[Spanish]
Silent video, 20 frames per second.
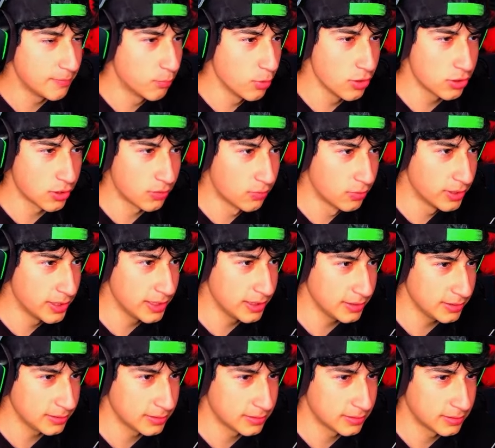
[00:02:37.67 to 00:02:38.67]
Bunzo
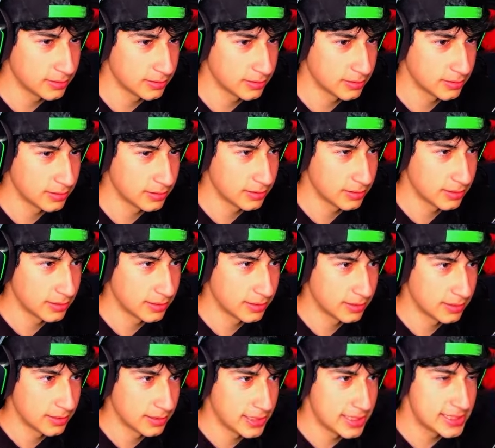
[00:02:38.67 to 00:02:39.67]
Bunny
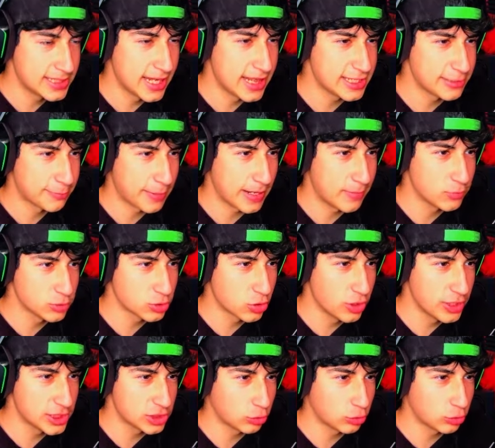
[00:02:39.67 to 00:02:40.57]
¿Y si le disparamos con